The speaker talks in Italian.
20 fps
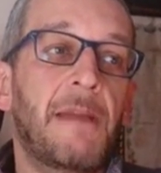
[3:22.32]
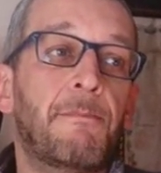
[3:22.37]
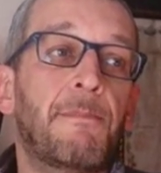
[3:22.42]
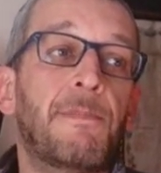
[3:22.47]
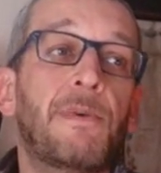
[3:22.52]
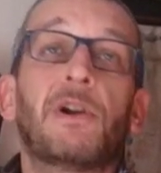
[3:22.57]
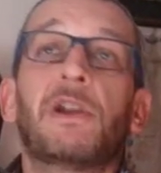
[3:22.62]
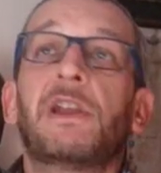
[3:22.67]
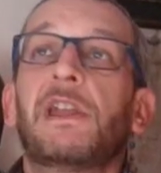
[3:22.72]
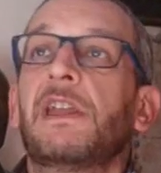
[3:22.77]

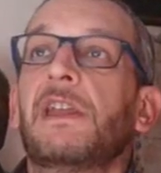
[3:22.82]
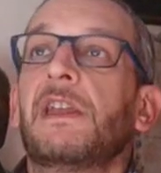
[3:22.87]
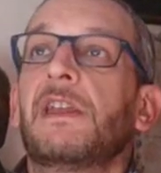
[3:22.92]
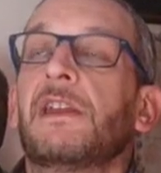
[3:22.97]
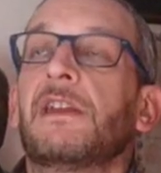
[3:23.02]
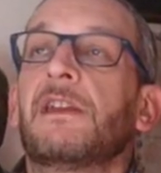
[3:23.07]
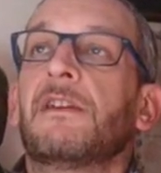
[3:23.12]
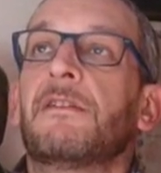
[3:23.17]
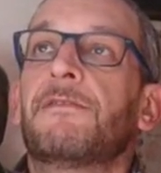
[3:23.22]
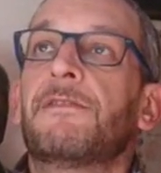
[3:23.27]
e
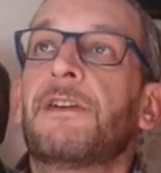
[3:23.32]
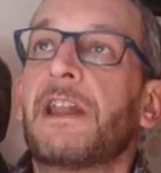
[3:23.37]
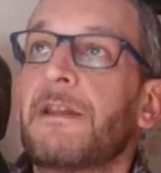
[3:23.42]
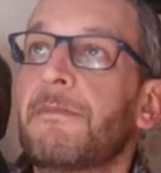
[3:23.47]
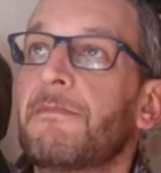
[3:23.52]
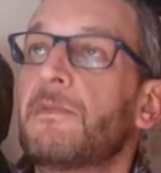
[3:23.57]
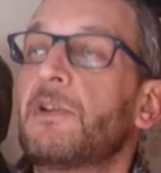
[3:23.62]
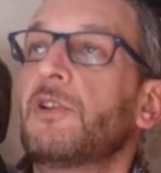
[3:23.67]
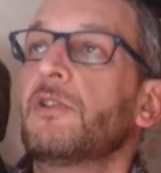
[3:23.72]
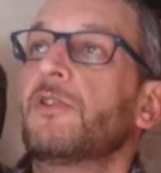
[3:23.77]
poi eh,
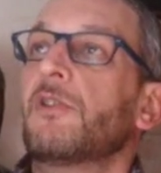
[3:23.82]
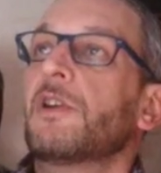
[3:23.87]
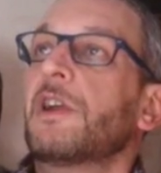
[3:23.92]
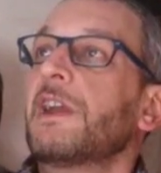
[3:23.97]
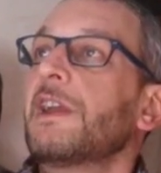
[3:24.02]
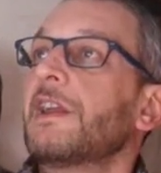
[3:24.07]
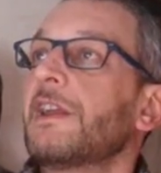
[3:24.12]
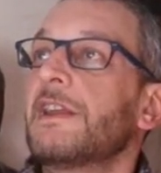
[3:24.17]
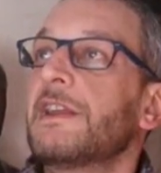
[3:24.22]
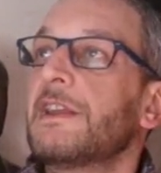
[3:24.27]
fare in
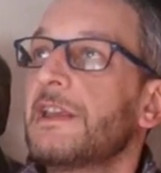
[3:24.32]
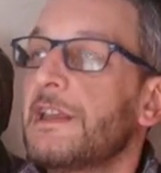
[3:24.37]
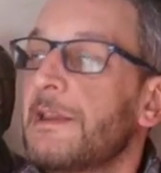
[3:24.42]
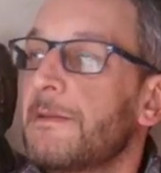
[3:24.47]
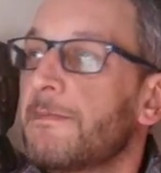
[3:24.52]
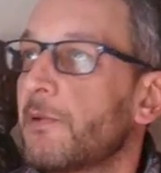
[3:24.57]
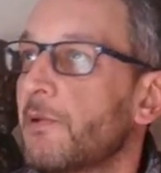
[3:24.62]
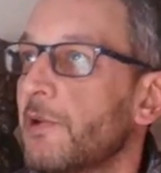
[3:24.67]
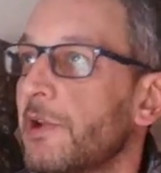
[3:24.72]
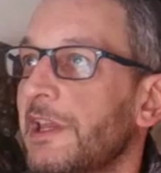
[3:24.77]
modo che
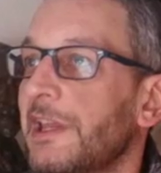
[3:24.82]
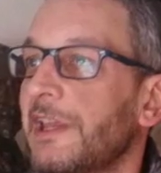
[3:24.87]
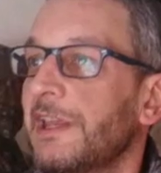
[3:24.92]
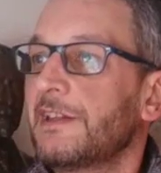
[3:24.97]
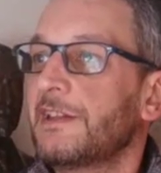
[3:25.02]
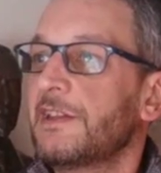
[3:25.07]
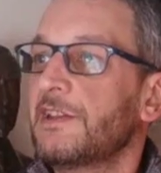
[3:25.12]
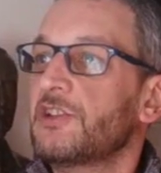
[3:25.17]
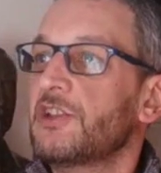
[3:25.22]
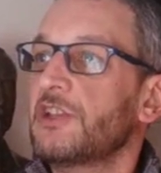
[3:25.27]
i
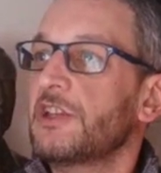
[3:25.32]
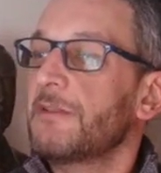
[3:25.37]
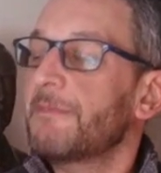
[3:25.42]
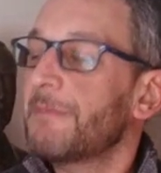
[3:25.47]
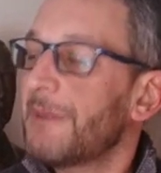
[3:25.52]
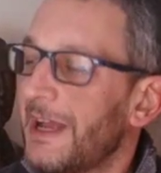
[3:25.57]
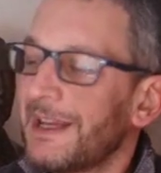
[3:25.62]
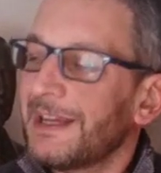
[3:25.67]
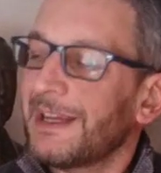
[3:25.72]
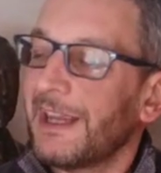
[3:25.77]

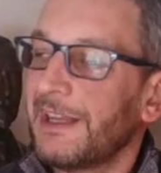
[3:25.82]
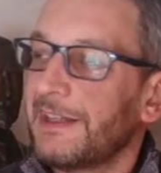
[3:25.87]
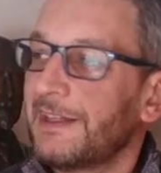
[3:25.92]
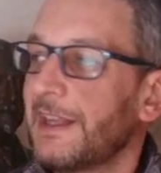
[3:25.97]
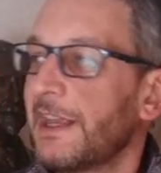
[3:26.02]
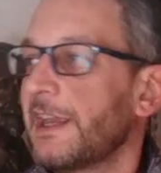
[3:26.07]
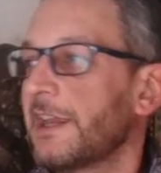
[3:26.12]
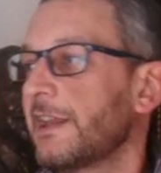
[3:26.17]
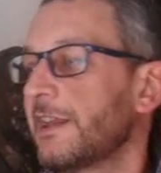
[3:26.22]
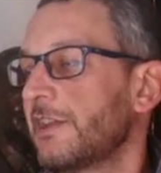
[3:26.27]
politici, ma
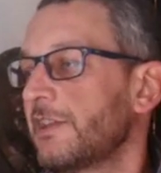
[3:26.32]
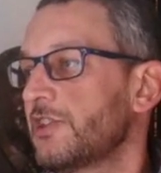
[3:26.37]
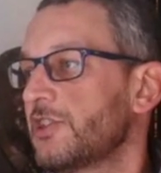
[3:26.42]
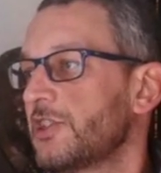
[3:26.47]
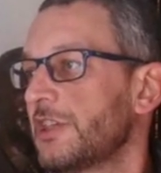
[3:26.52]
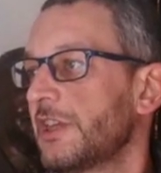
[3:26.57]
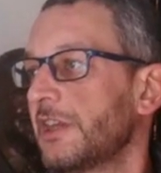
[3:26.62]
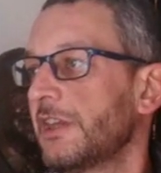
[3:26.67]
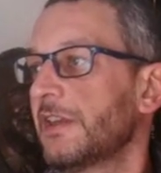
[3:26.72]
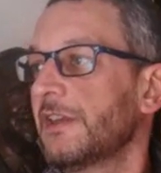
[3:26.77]
anche i
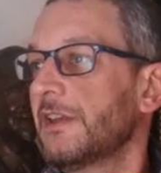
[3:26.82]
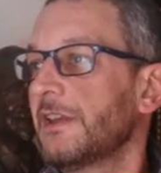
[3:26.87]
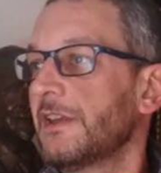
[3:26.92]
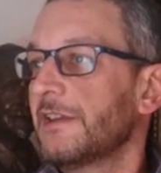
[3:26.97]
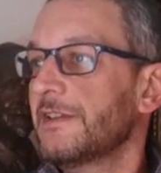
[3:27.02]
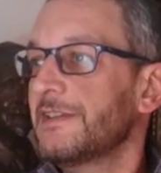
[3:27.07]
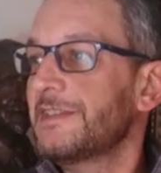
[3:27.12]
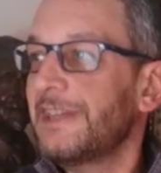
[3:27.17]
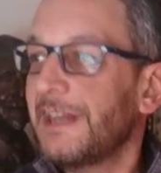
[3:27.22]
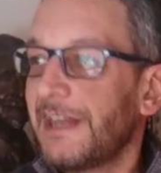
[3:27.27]

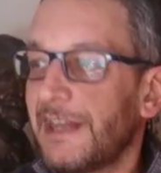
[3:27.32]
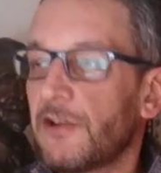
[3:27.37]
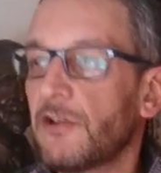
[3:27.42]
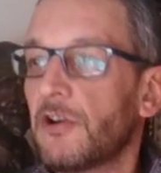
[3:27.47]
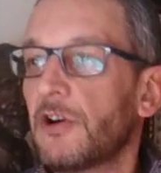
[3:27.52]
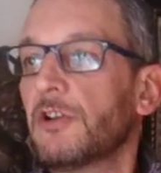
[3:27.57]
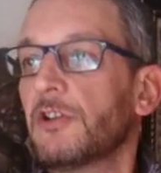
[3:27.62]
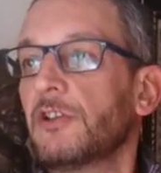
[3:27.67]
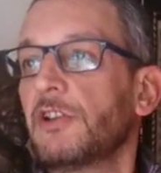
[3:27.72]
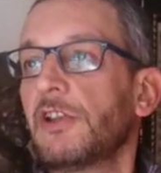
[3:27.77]
tecnici, eh, si
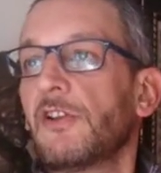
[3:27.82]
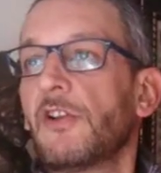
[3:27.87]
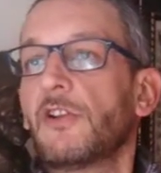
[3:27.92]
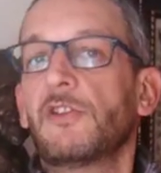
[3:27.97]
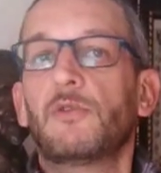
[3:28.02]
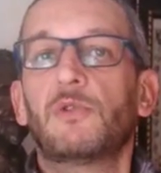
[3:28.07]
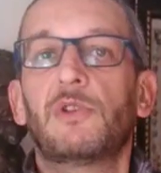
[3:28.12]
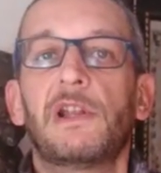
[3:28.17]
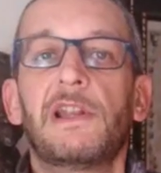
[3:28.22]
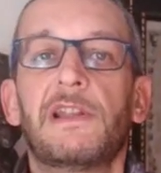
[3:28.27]

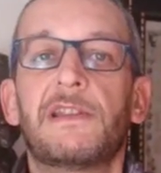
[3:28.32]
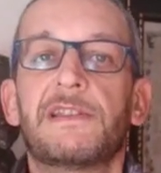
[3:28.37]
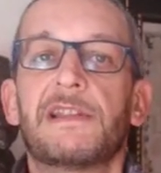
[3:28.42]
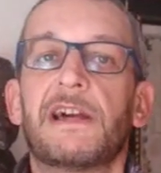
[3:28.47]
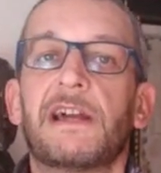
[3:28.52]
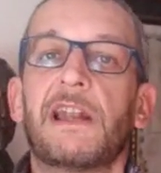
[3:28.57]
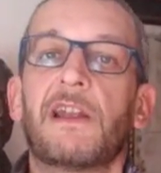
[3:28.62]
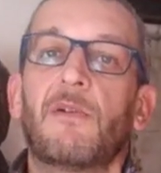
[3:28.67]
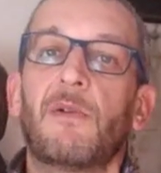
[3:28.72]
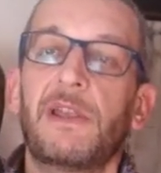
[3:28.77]
ricordino di
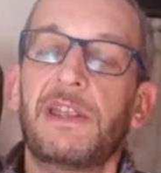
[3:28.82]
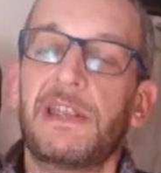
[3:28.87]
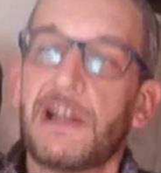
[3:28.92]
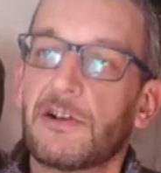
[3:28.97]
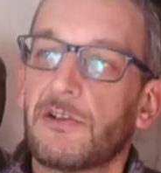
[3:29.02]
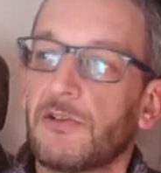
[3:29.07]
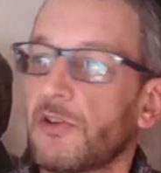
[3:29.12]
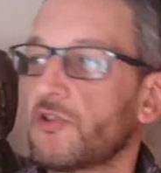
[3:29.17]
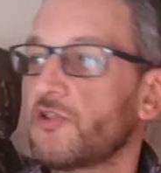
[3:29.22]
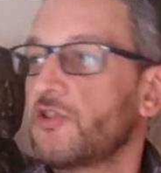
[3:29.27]
utilizzare
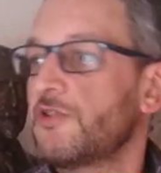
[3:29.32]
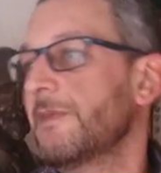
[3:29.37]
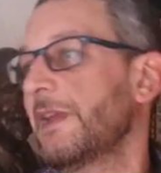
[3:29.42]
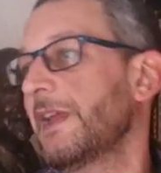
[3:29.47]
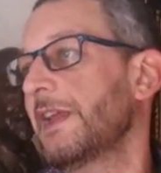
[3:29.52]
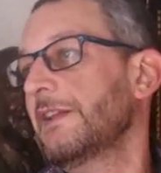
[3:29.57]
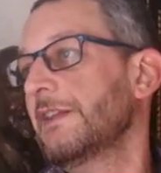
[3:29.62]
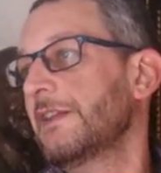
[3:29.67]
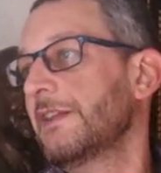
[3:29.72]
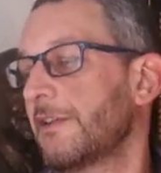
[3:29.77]
quegli
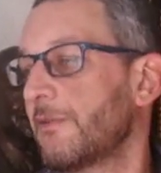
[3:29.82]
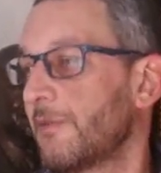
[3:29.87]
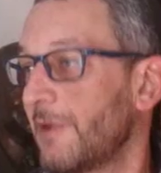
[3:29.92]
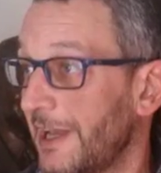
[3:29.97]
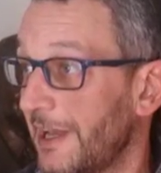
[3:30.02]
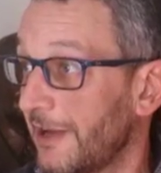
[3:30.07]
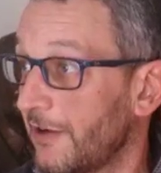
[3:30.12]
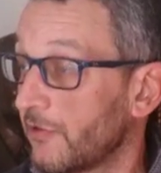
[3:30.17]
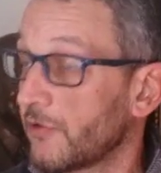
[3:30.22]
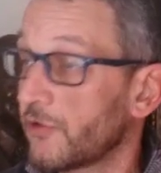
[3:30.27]

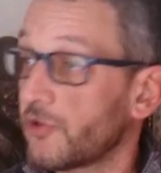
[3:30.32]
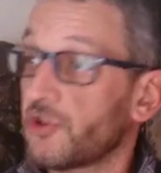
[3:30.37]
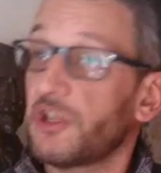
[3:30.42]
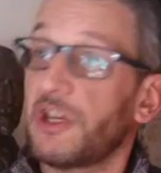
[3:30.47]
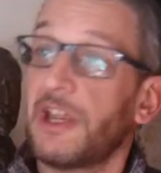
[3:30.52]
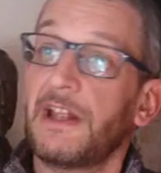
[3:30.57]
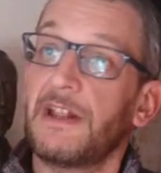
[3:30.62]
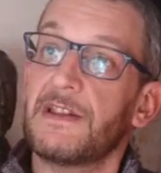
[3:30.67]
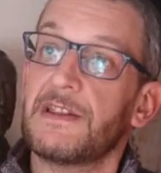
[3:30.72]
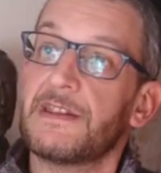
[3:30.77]
accorgimenti, quelle
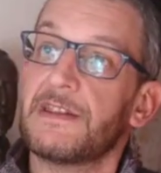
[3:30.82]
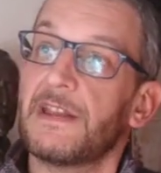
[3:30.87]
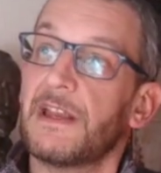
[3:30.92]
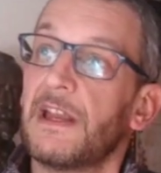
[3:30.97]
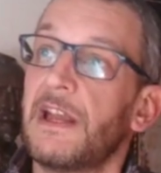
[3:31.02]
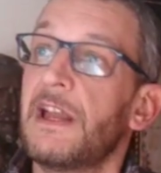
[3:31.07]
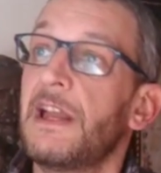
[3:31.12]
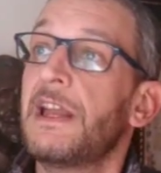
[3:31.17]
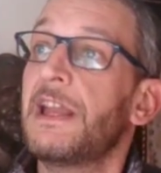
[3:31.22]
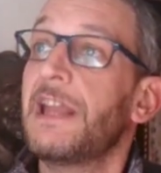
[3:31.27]

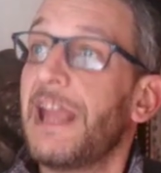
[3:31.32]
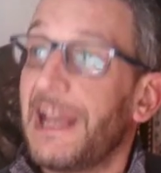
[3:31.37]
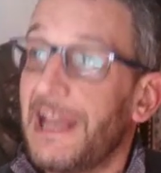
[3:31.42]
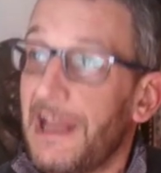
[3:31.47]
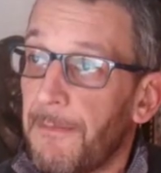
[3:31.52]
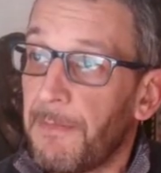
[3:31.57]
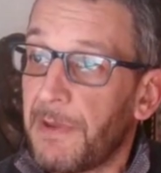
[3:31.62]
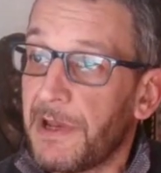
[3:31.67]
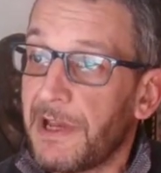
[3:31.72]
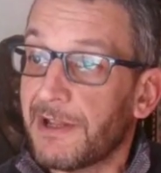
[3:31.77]
conoscenze
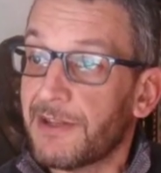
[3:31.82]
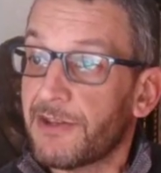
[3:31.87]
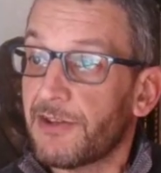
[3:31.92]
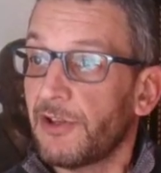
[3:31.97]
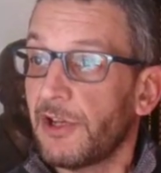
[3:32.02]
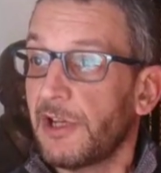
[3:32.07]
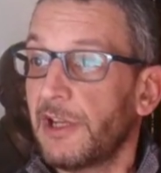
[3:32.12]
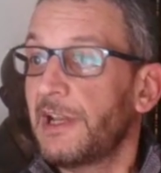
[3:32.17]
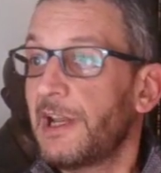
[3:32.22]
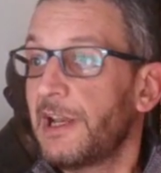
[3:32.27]
e le
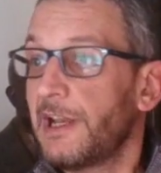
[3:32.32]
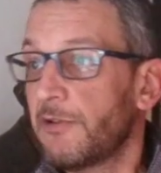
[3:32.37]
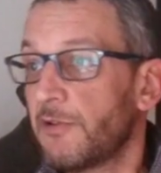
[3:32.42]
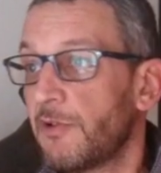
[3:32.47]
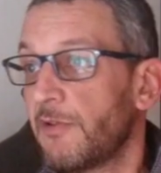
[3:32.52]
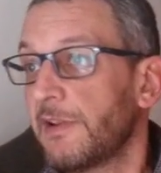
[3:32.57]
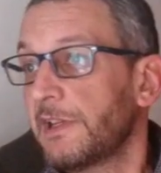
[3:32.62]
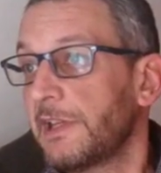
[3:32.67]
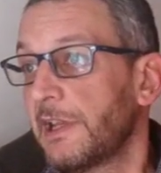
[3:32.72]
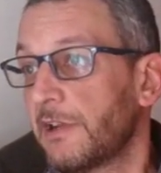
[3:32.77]
applicazioni
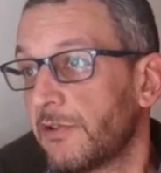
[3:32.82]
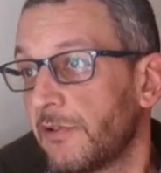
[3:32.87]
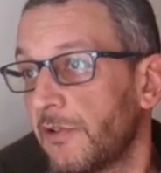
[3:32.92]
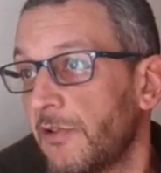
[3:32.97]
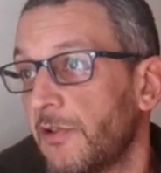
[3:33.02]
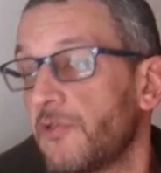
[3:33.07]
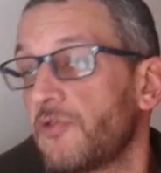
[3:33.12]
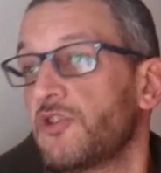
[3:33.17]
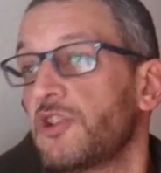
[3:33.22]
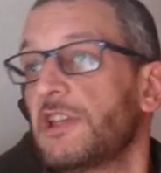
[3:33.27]
delle nuove
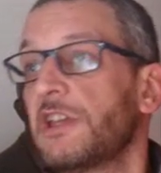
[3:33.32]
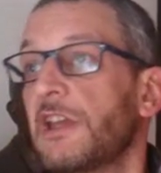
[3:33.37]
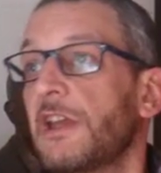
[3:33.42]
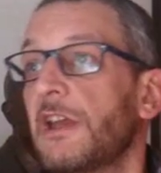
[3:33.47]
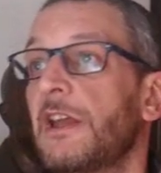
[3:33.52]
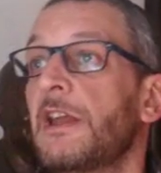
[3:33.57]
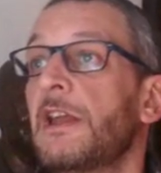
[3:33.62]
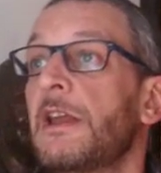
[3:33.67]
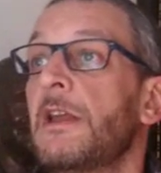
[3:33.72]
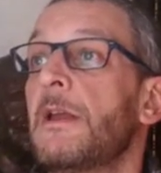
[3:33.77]

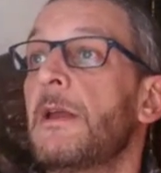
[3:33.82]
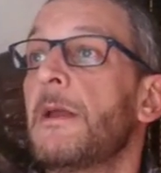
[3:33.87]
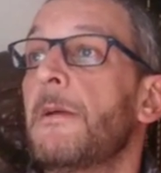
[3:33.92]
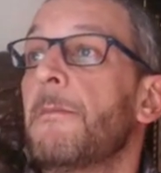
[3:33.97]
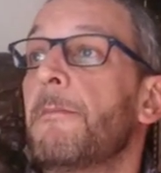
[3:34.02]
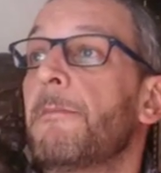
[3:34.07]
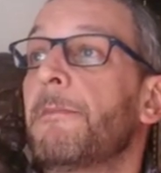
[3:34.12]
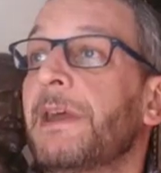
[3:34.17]
tecnologie